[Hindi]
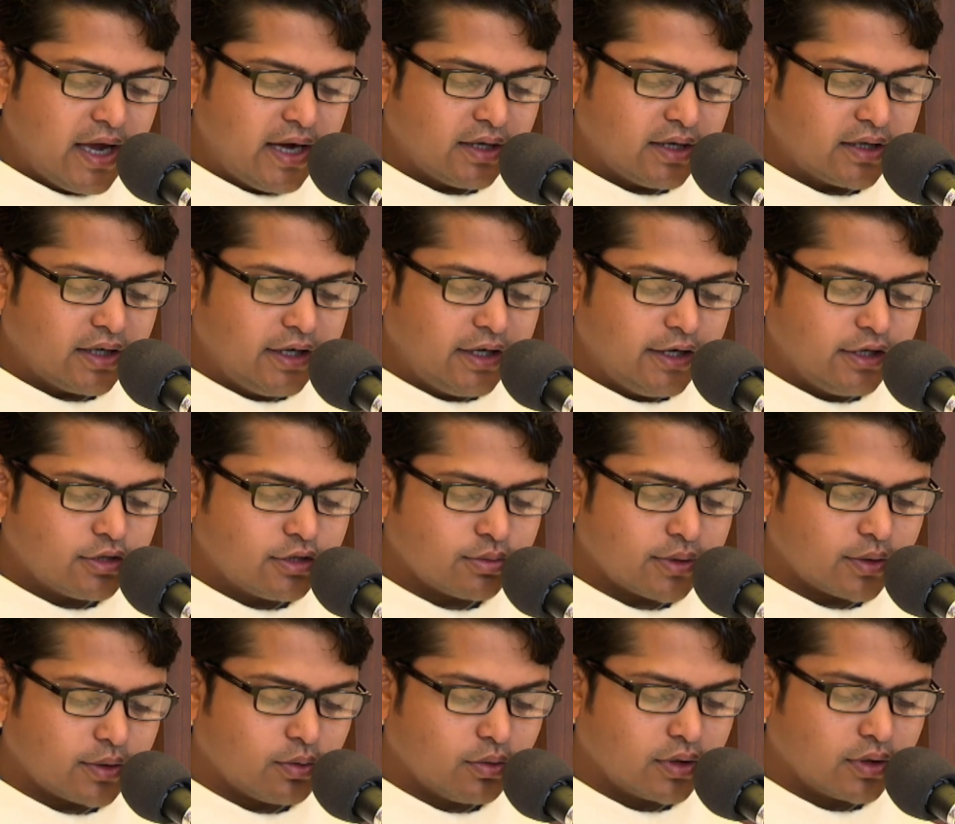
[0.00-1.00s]
एक
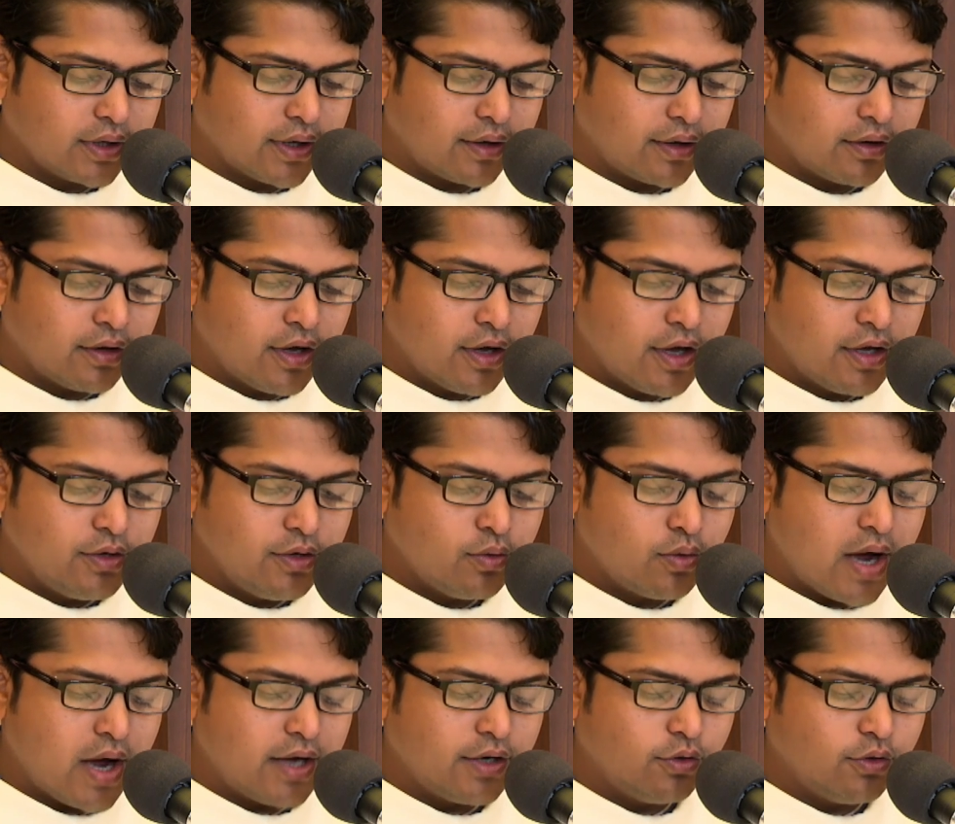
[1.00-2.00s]
ईश्वर होकर
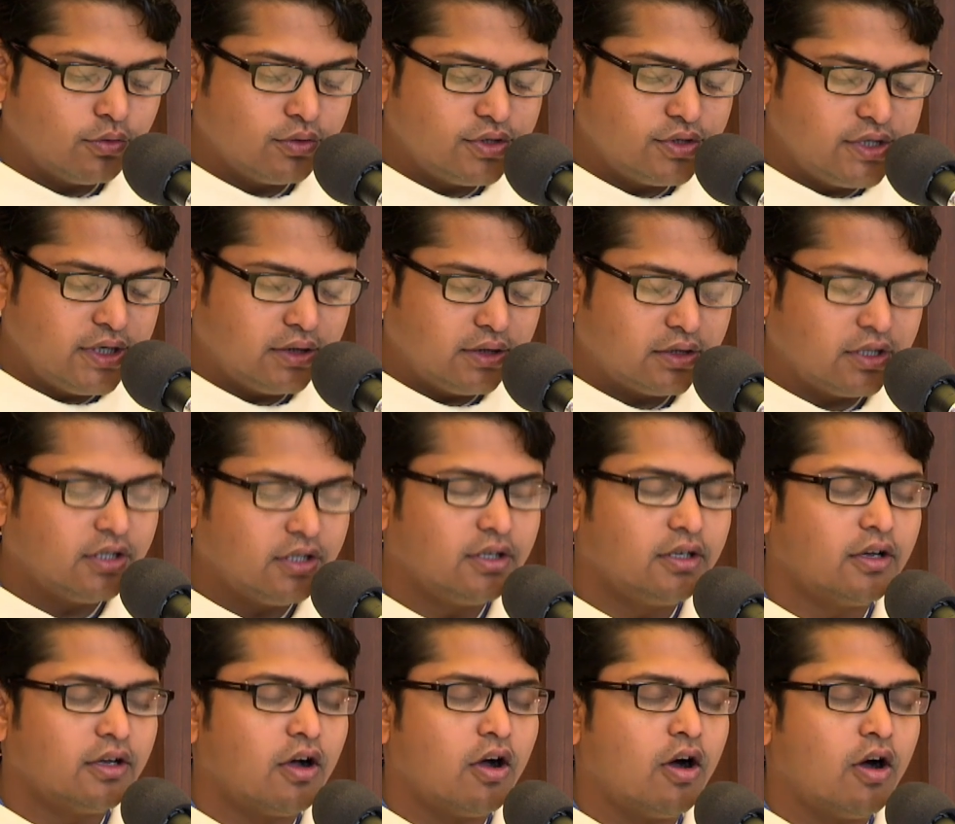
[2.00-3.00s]
युगानुयुग जीते
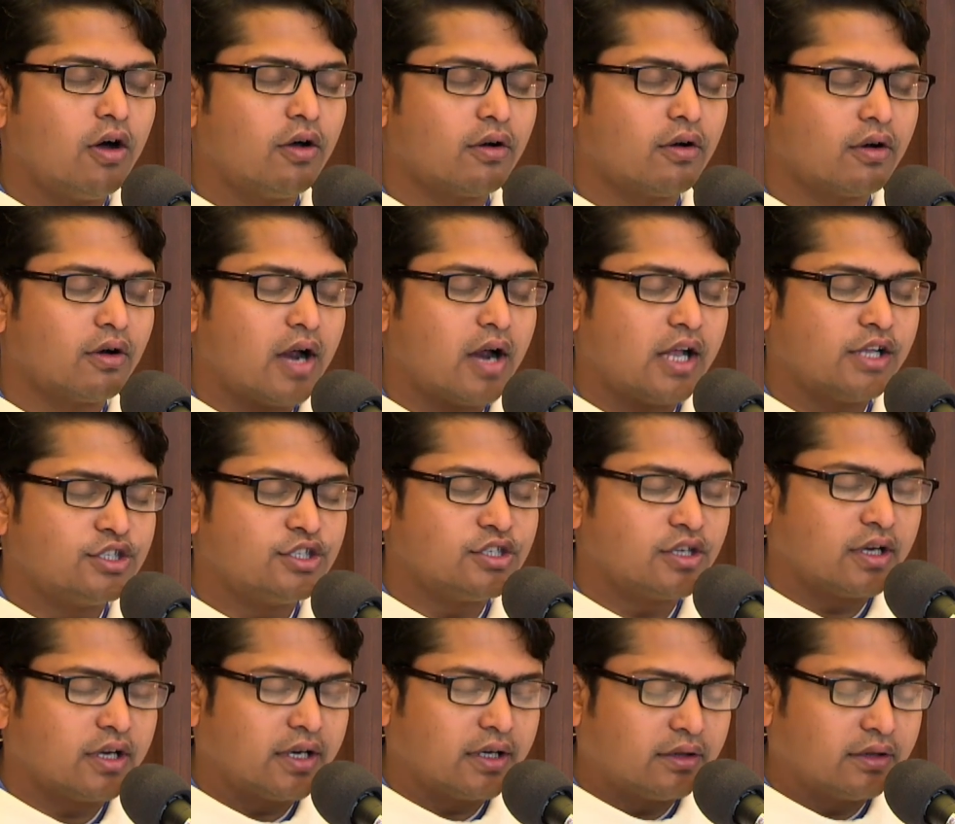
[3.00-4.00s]
और
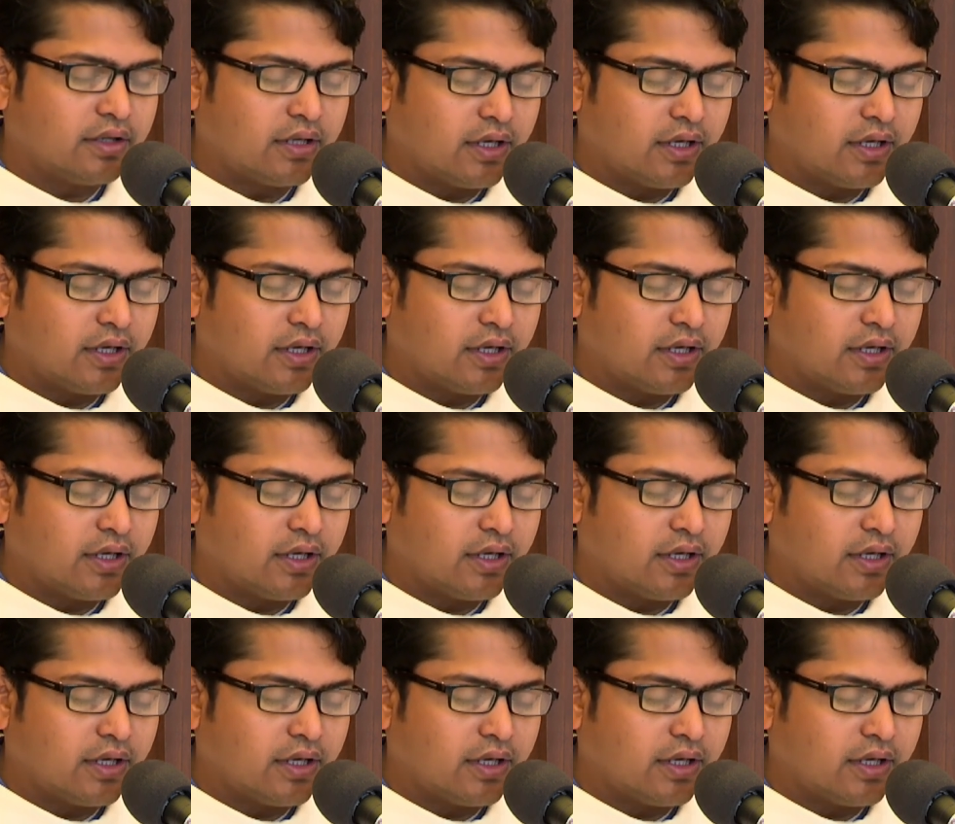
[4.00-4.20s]
राज्य करते